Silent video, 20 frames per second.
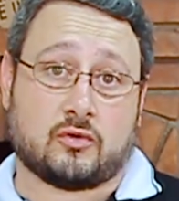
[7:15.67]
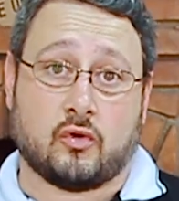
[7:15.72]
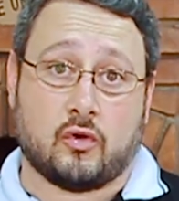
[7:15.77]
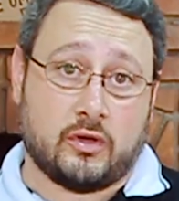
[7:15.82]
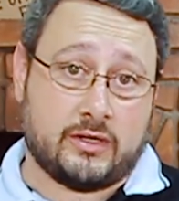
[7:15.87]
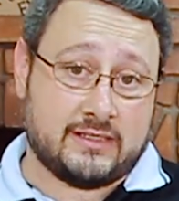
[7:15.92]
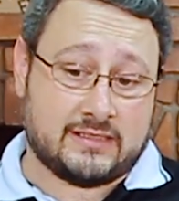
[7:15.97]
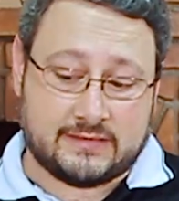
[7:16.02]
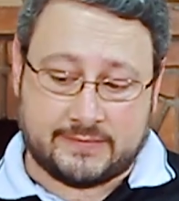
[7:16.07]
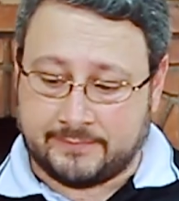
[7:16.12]

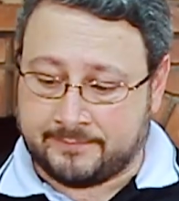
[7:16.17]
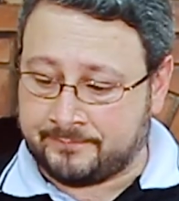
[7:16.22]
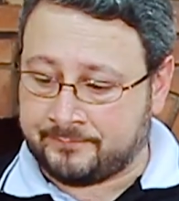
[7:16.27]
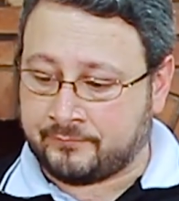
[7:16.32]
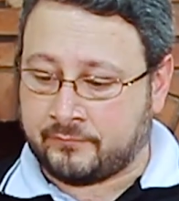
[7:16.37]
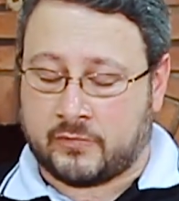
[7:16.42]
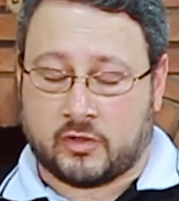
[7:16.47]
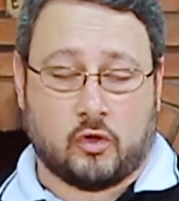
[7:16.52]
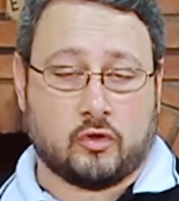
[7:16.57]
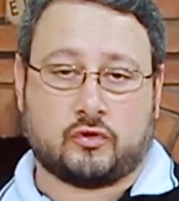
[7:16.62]
cores,
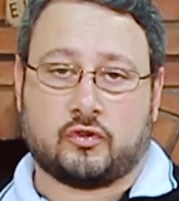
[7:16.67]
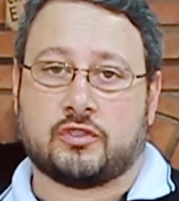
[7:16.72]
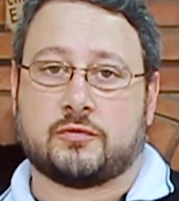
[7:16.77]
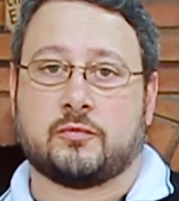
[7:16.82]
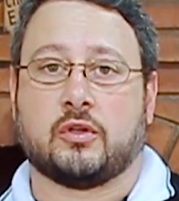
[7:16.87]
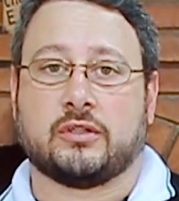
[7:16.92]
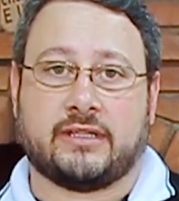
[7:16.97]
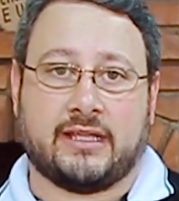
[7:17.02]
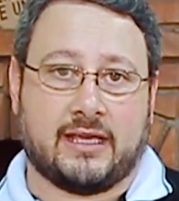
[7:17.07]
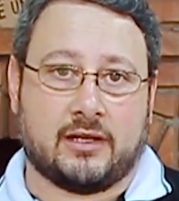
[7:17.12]
outros
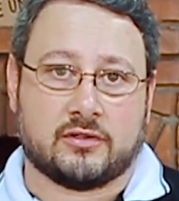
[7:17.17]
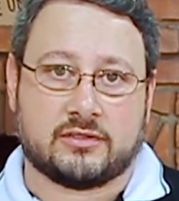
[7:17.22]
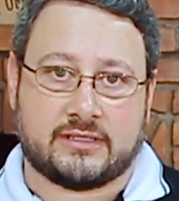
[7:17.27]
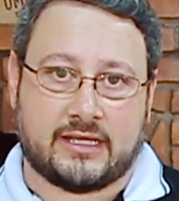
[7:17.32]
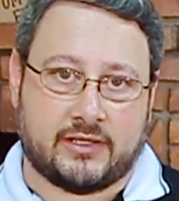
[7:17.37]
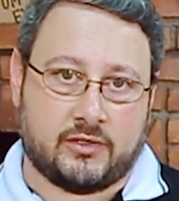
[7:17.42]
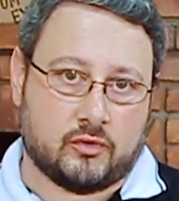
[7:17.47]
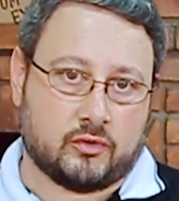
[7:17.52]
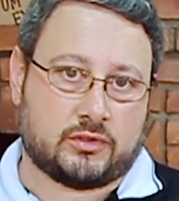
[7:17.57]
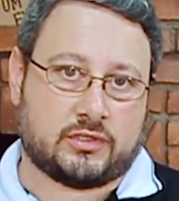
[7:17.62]
modelos,
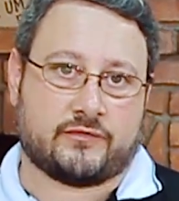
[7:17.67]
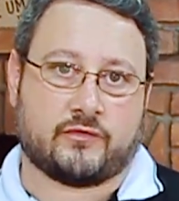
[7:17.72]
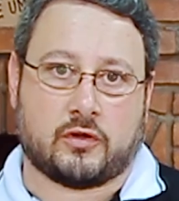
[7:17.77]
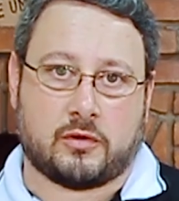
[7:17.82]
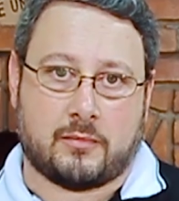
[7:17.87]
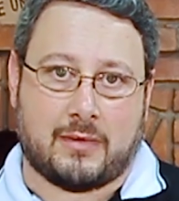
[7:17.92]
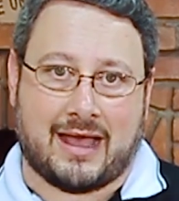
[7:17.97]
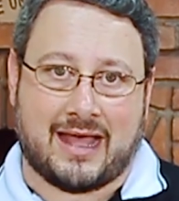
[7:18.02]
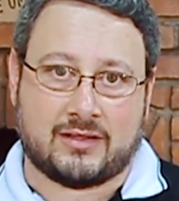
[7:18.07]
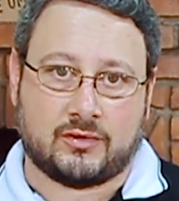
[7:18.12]
né, em outros
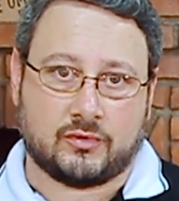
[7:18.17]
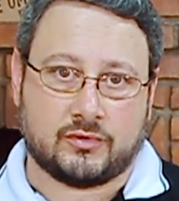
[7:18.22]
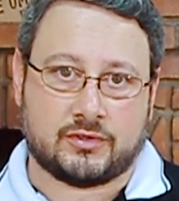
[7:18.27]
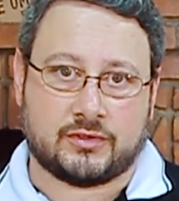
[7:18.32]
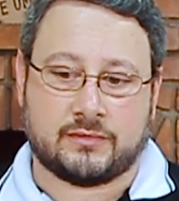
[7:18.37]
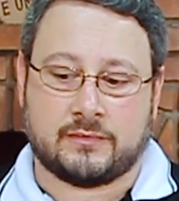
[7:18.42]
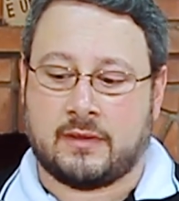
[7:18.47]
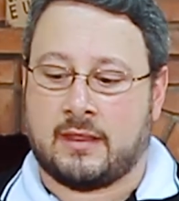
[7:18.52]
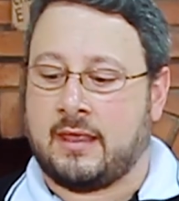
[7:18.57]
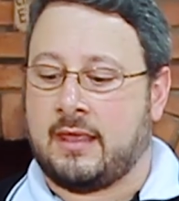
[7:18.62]

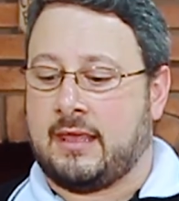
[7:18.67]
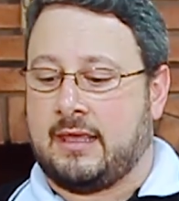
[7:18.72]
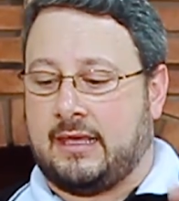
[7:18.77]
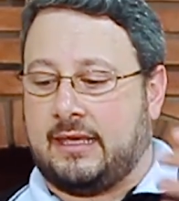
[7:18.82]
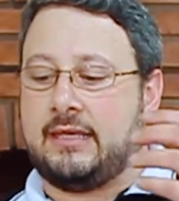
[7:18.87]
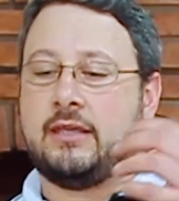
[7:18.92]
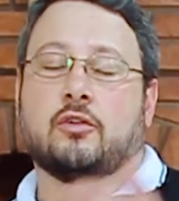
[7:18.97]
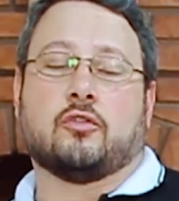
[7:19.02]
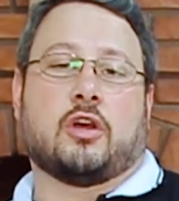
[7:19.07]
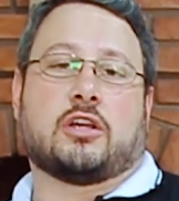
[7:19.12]
formatos
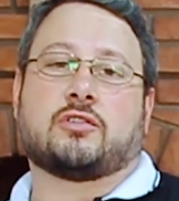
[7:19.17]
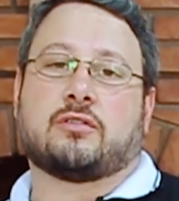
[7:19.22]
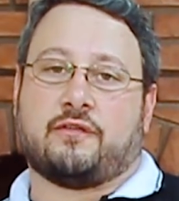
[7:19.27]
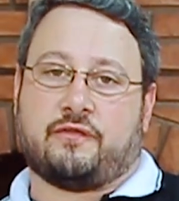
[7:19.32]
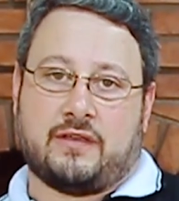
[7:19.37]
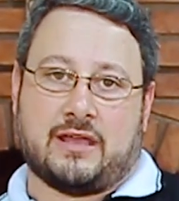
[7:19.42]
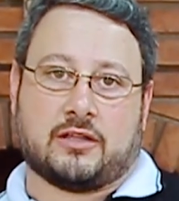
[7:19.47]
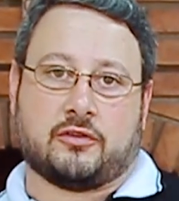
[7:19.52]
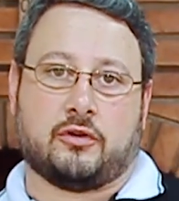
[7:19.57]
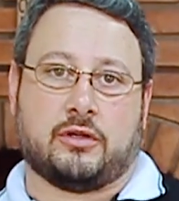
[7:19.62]
e o nosso
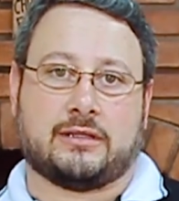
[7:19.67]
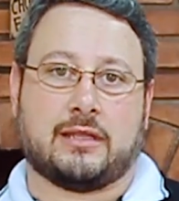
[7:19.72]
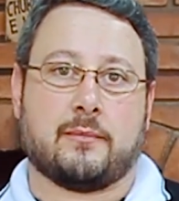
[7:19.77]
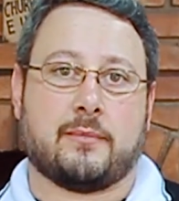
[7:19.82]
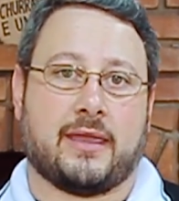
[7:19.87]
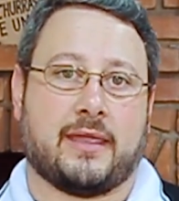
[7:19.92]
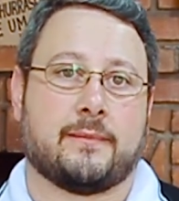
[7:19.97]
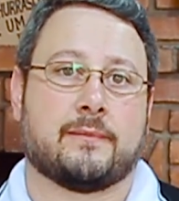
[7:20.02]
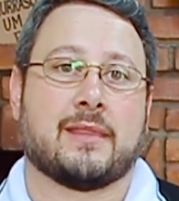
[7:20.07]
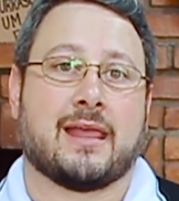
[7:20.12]
afiador
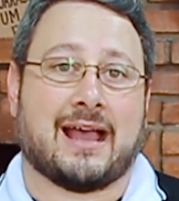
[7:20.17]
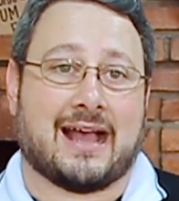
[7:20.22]
também.